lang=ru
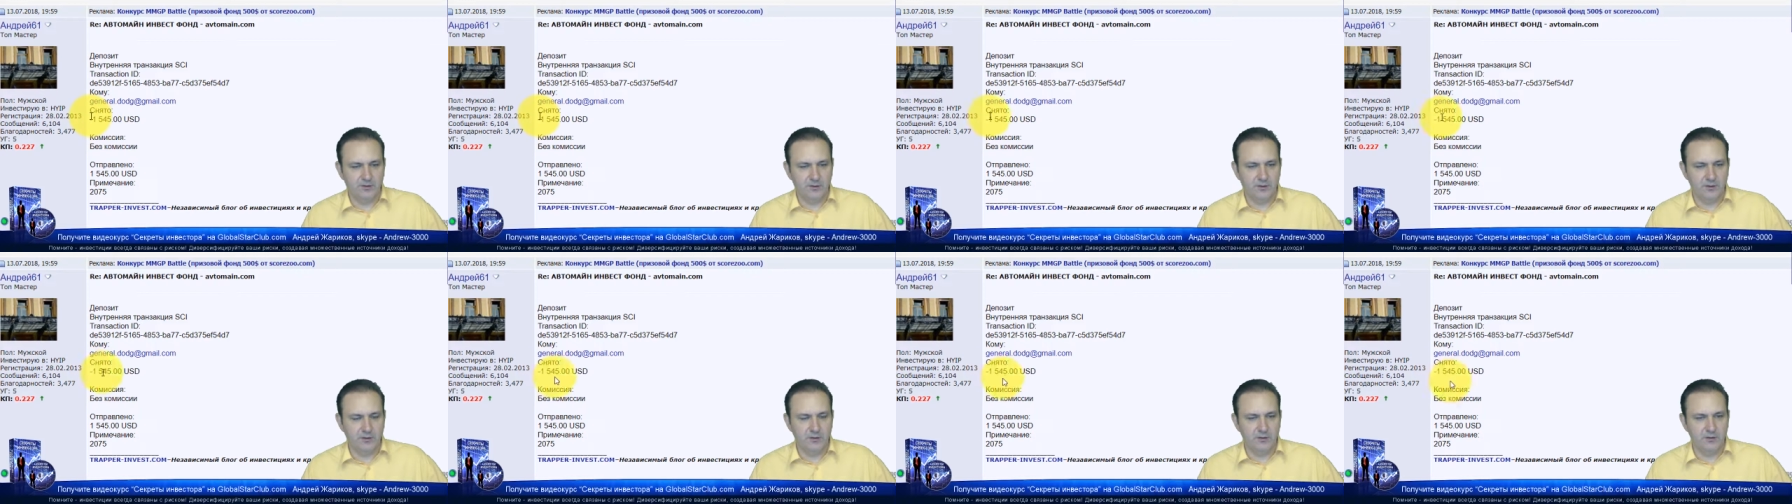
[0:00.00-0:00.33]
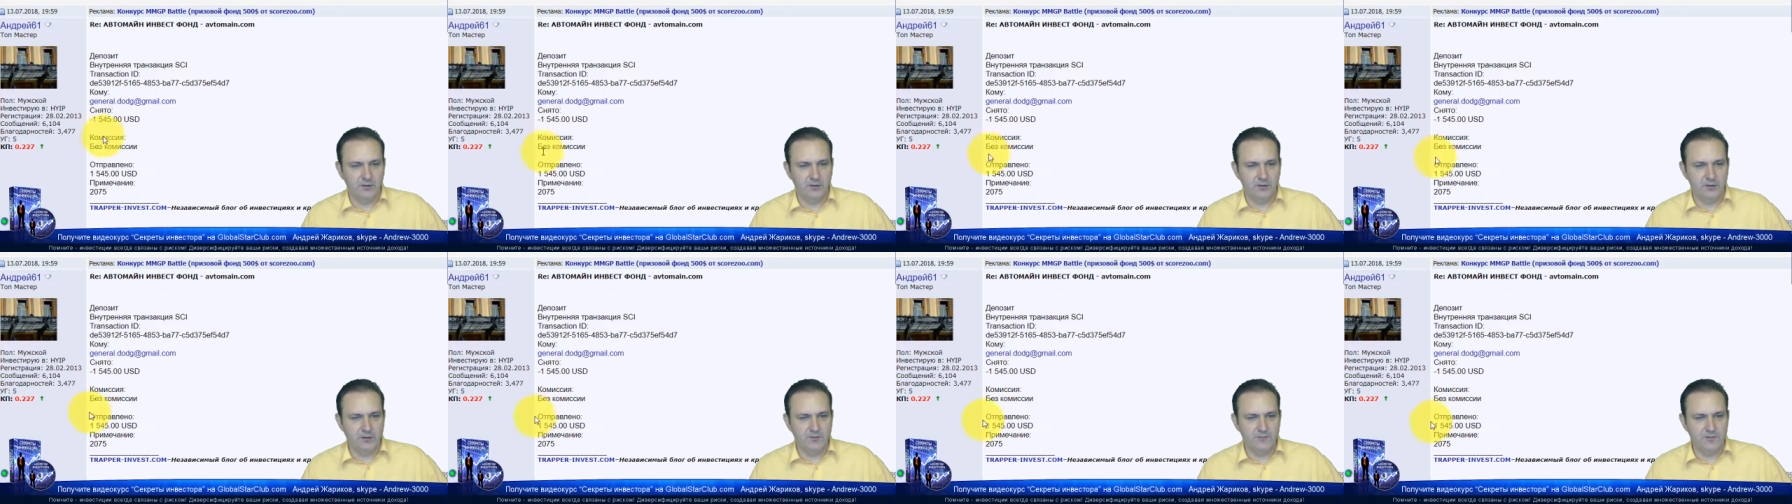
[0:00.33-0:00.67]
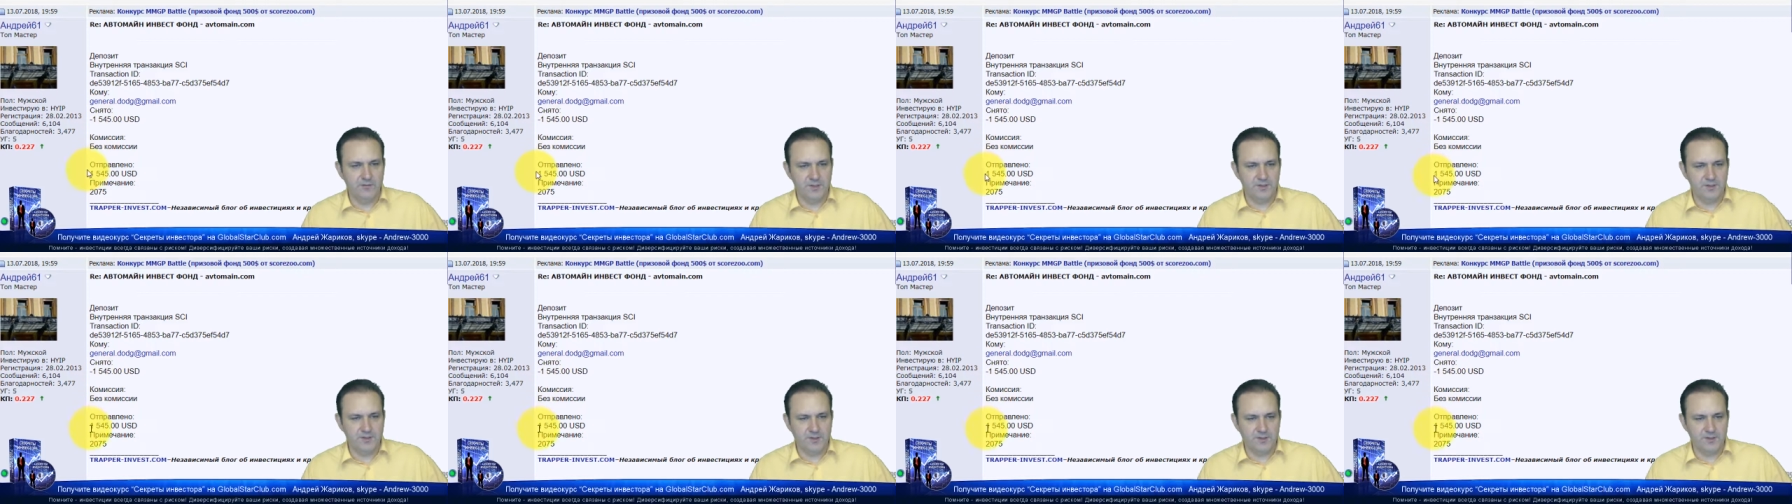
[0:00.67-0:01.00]

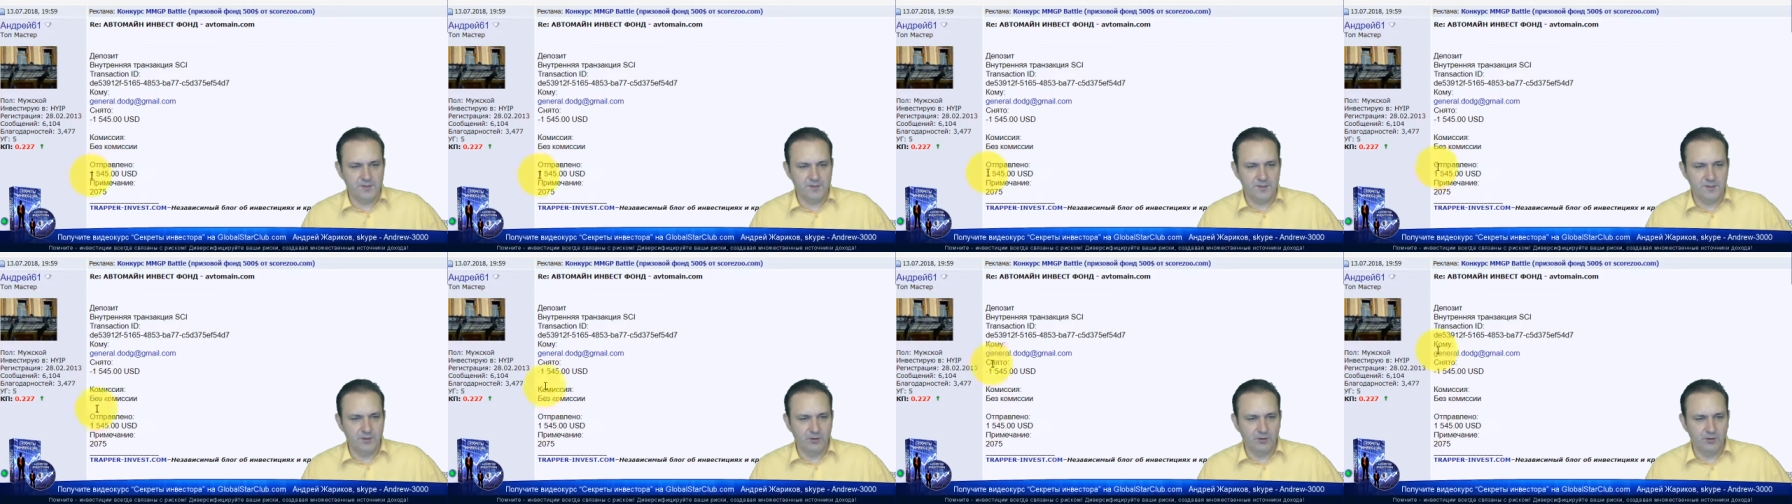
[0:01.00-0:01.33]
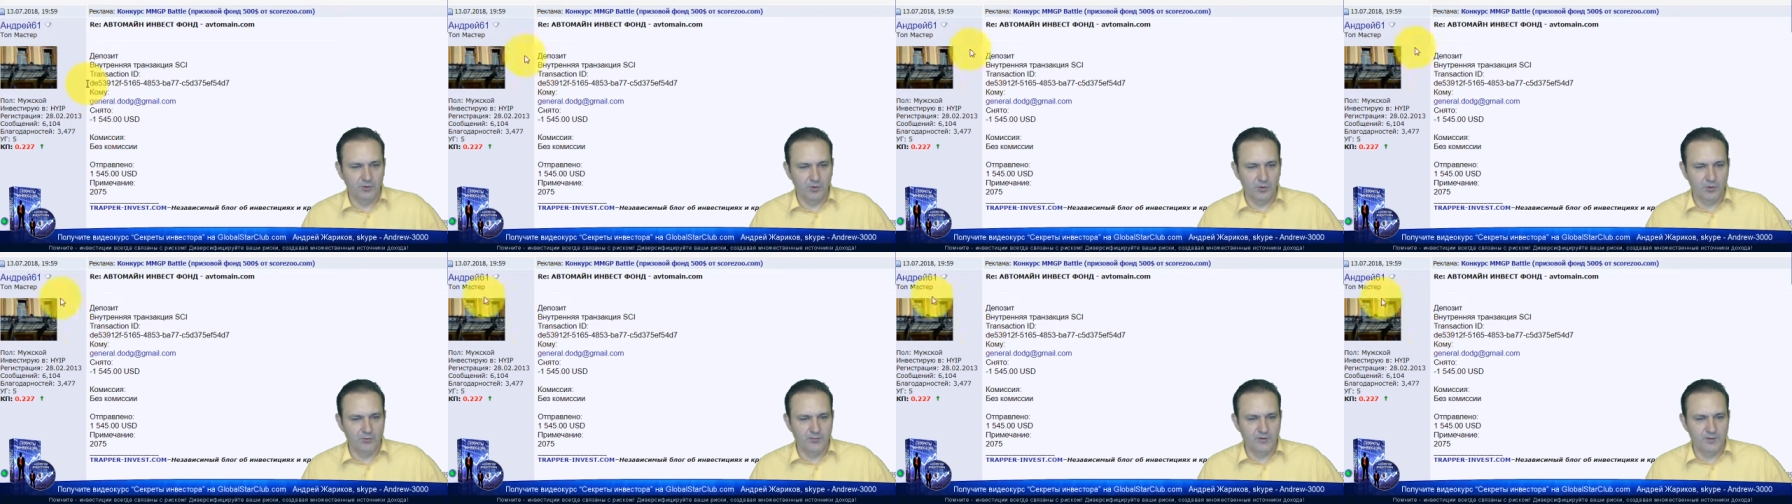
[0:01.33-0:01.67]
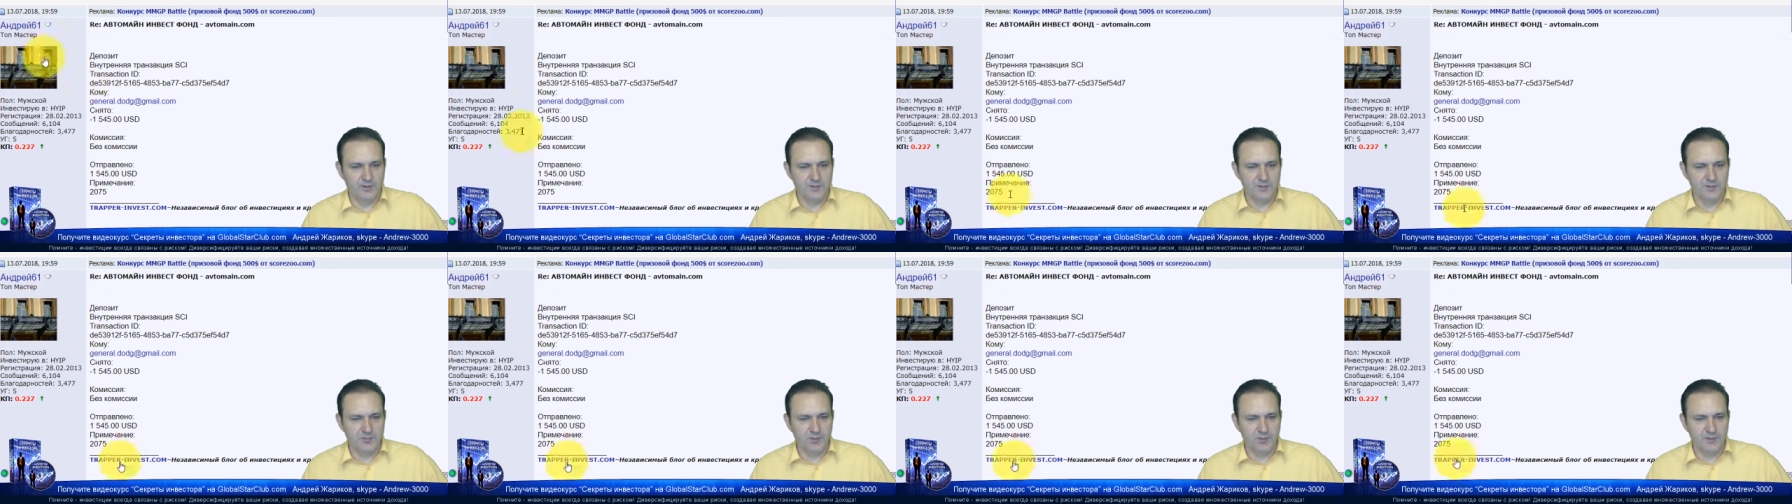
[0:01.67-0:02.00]
Это инвестор сделал
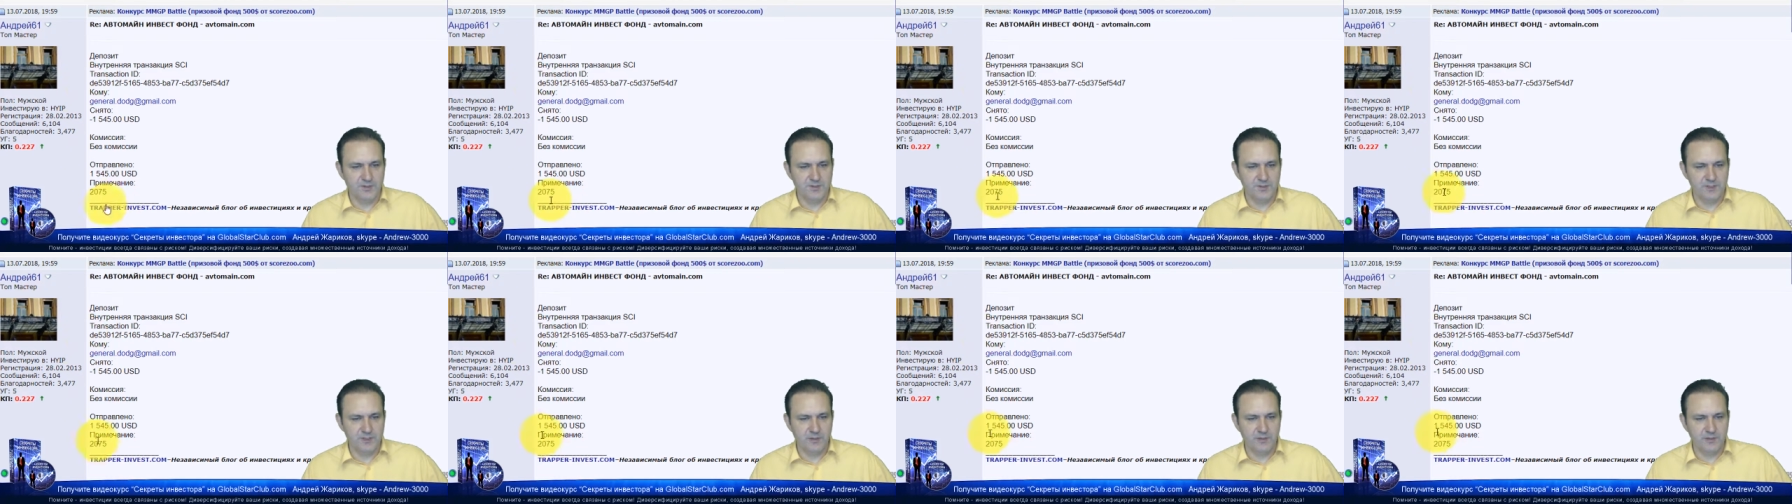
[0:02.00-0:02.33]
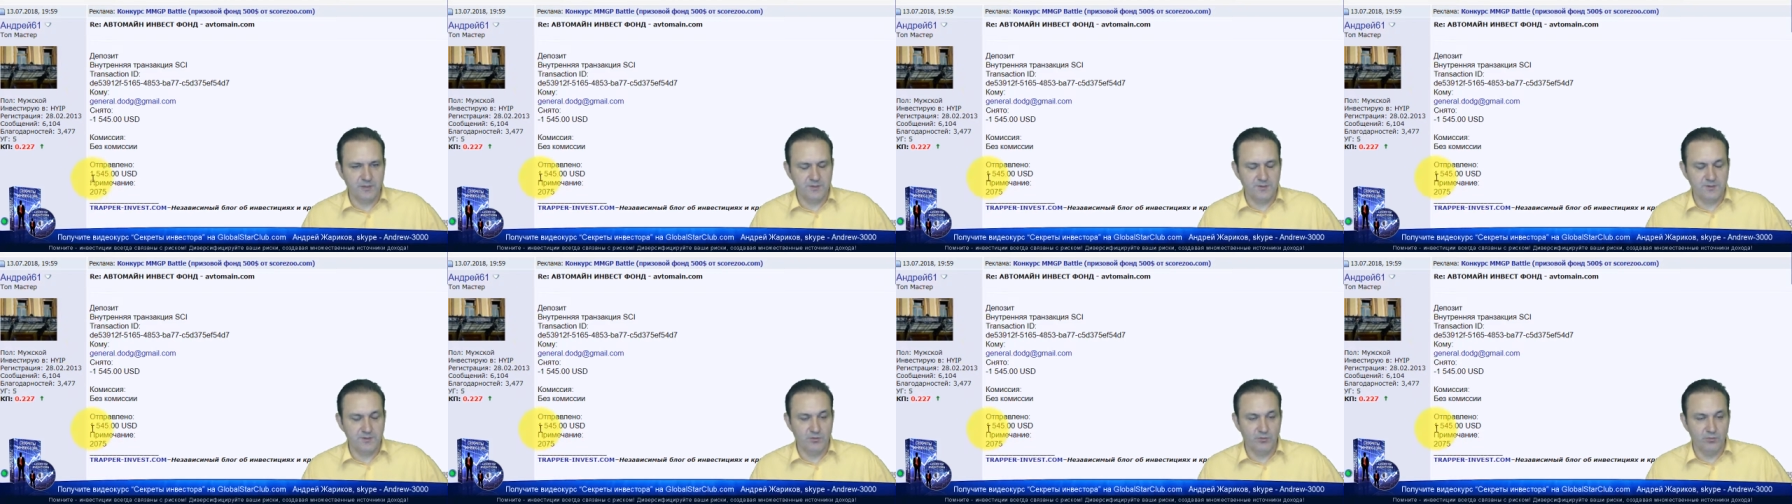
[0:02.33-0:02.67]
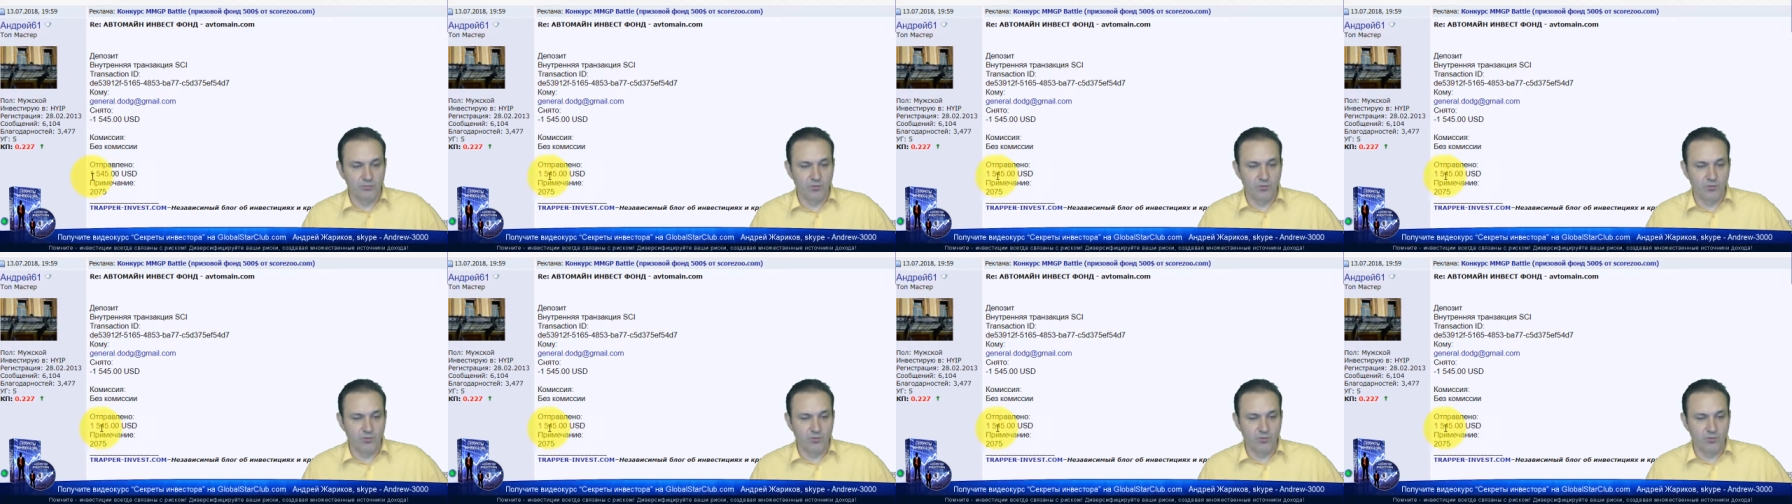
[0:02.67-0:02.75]
новый депозит